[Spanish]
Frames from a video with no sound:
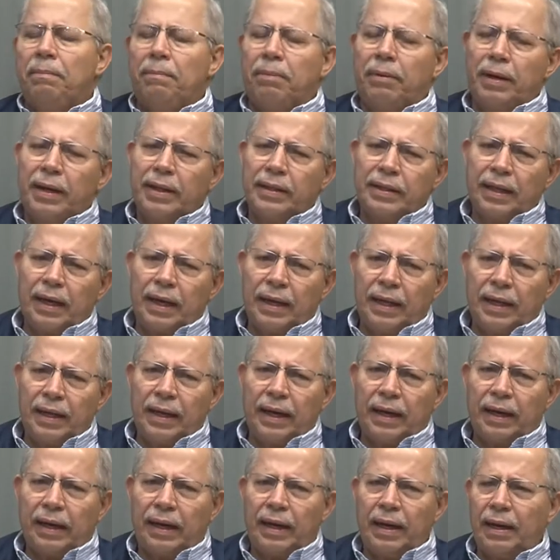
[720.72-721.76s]
pueden darle
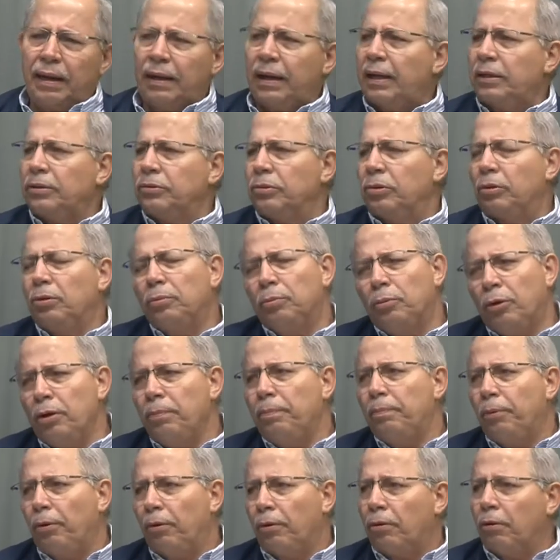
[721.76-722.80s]
diarrea, que son muy
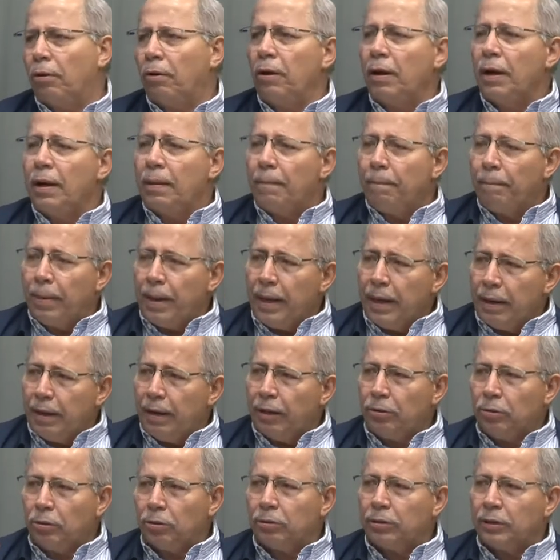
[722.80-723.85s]
pocos, pero
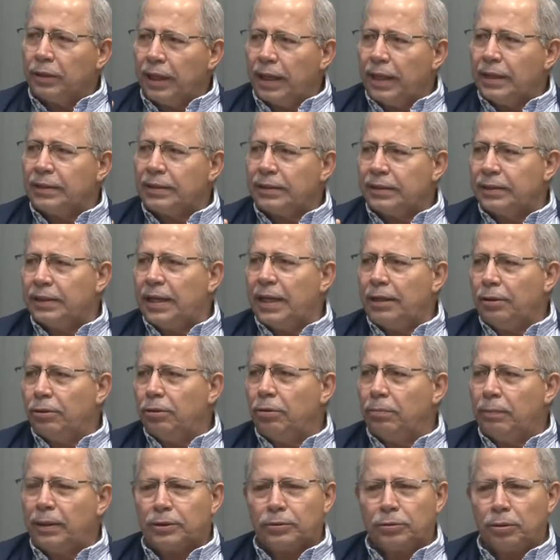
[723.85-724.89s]
estos tres
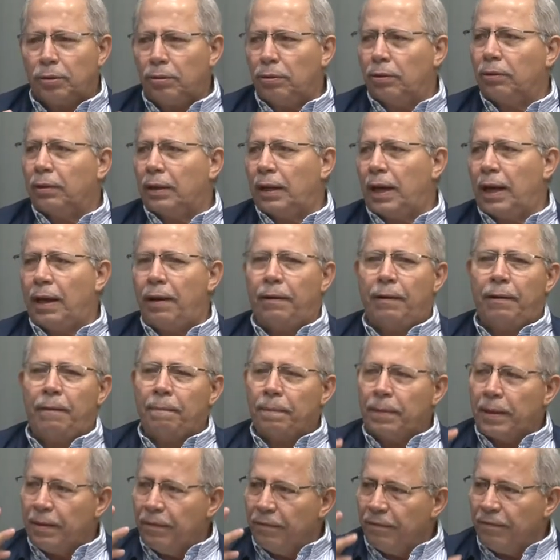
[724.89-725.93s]
síntomas son los claves.
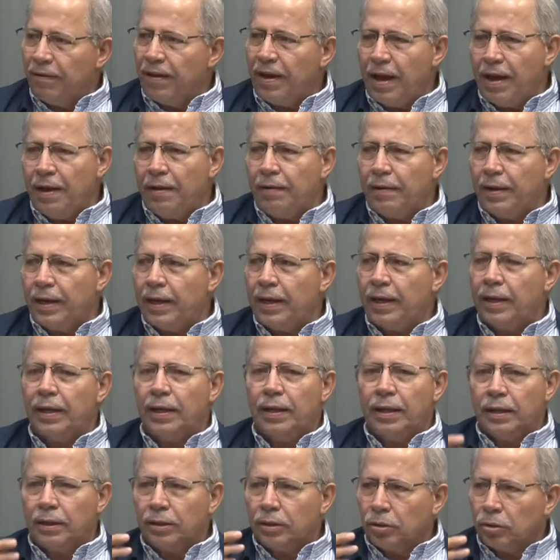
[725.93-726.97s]
Fiebre,
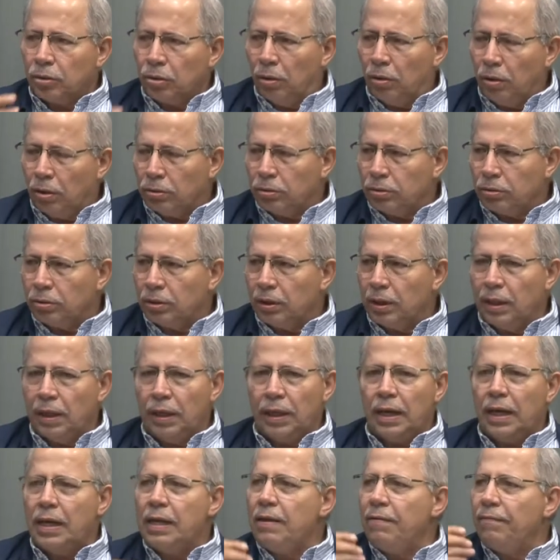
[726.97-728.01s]
tos
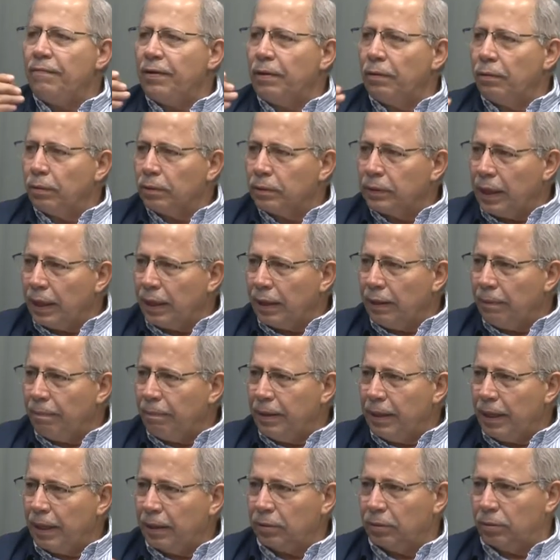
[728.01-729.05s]
y dificultad
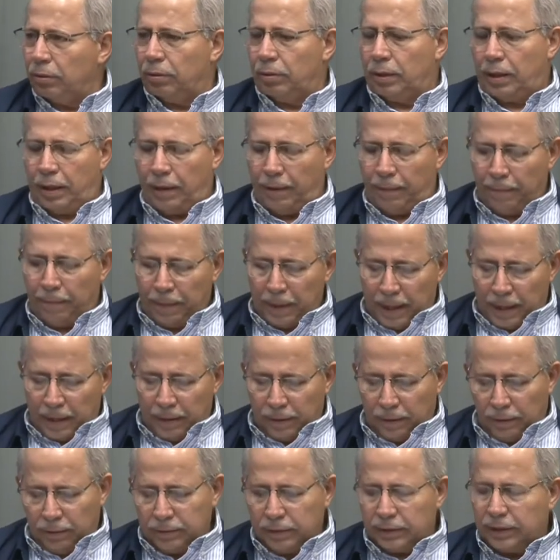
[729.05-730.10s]
respiratoria.
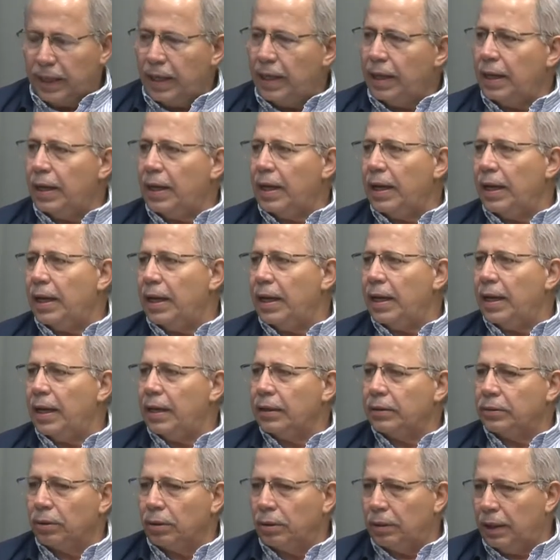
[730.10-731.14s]
Entonces, eh,
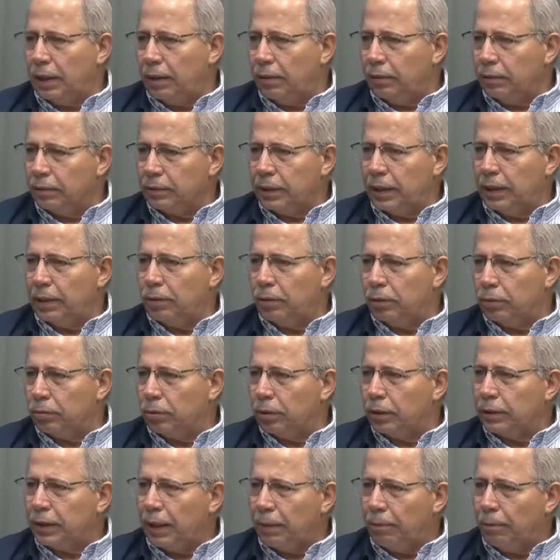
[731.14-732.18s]
son las cosas que nosotros
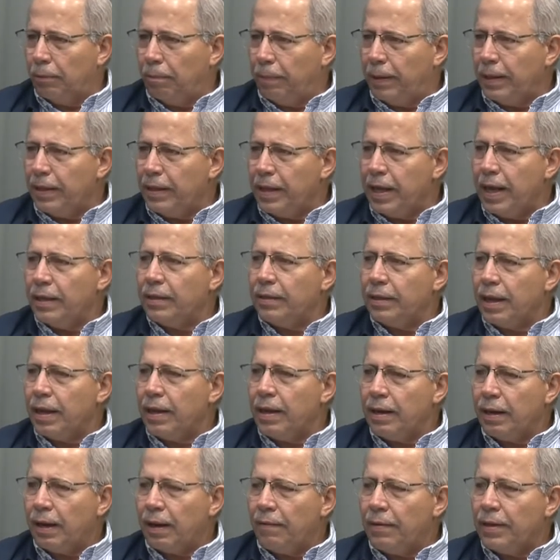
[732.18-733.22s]
estamos pendientes
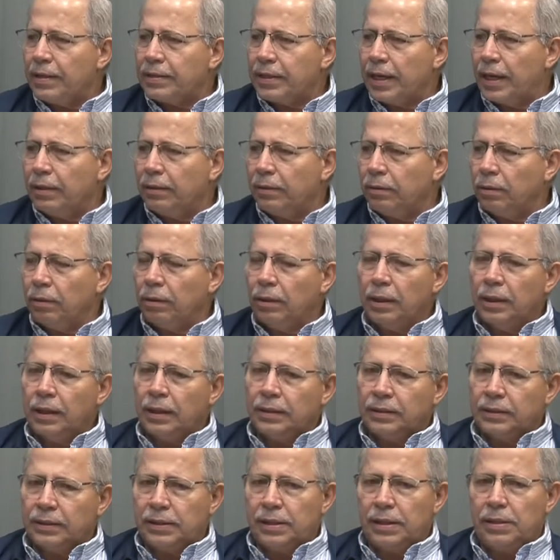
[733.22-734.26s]
y revisando.
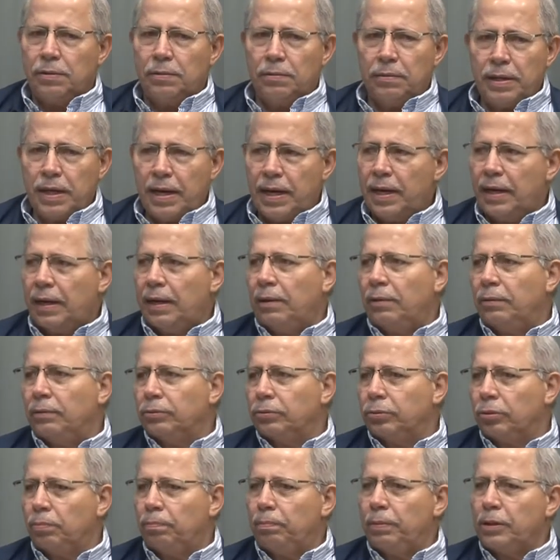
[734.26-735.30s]
Si hubiera un
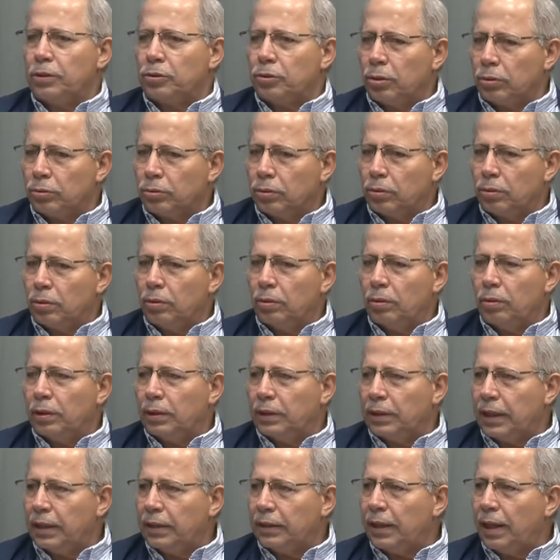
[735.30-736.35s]
sospechoso, lo
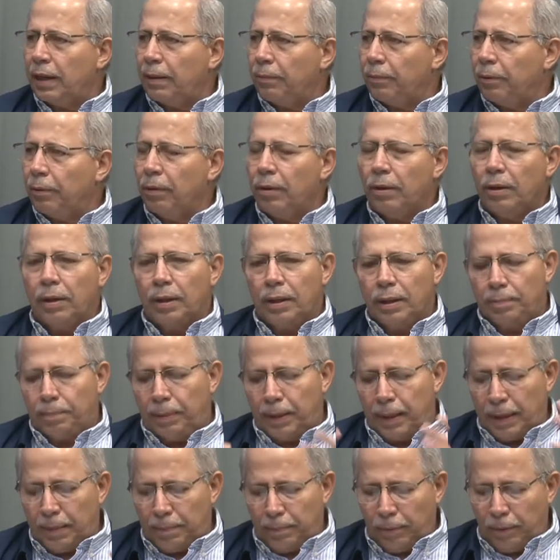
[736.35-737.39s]
detectamos eh,
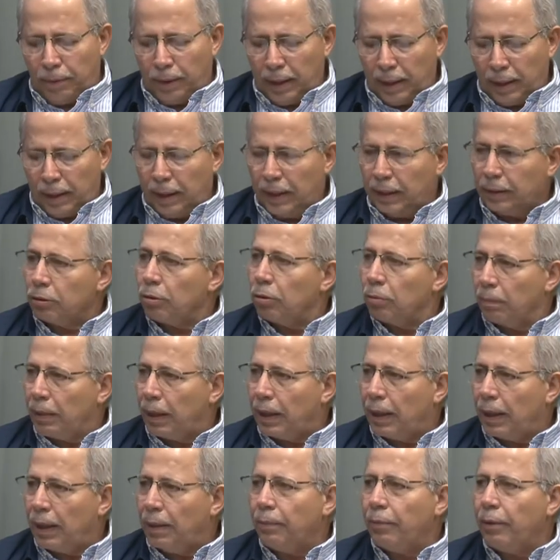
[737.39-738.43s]
para poderle tomar
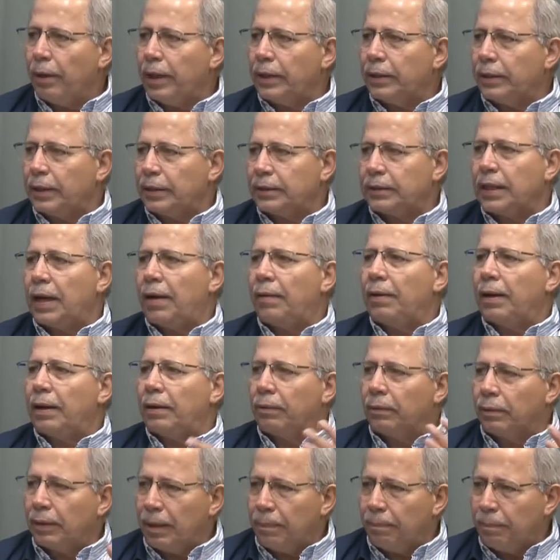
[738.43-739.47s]
la muestra, se habla
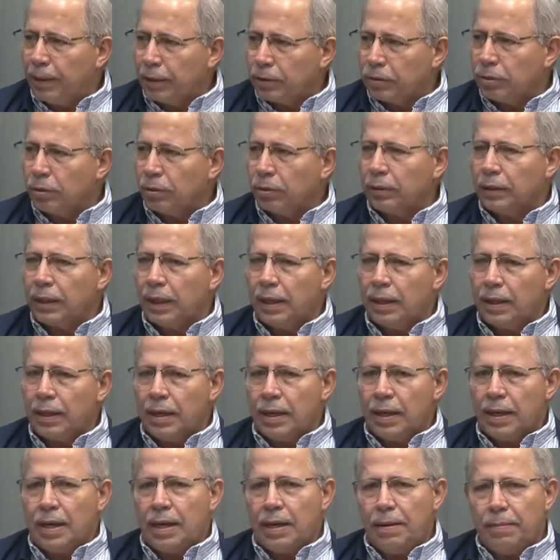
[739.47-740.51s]
con la persona,
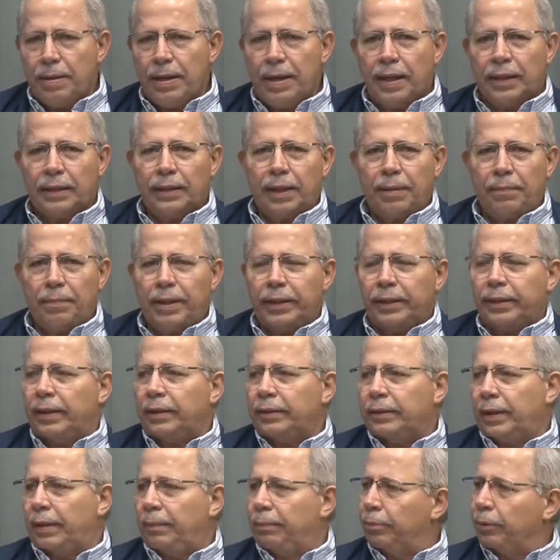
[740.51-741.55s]
inmediatamente
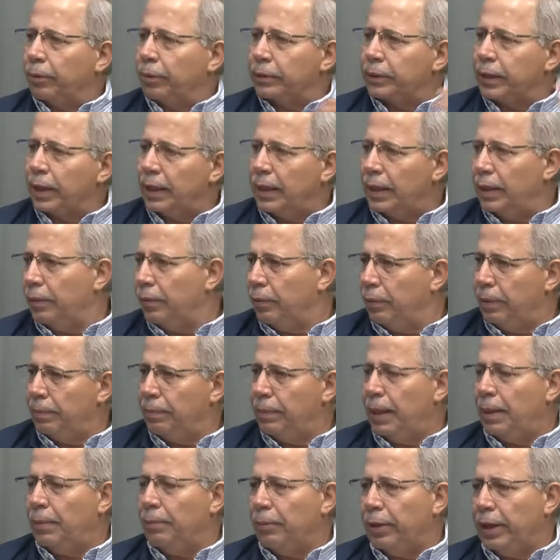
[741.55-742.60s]
transportar
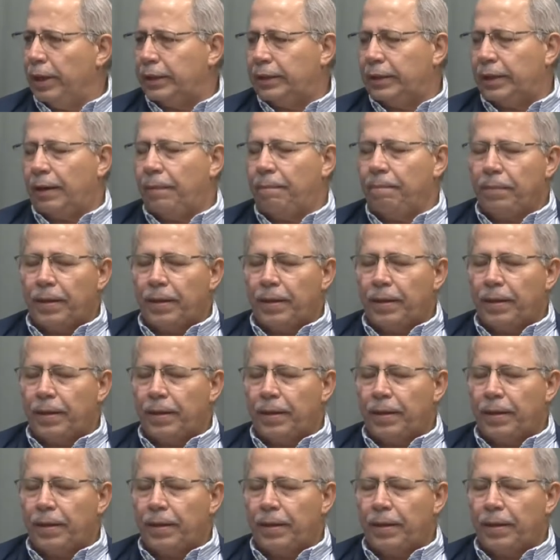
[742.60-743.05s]
la muestra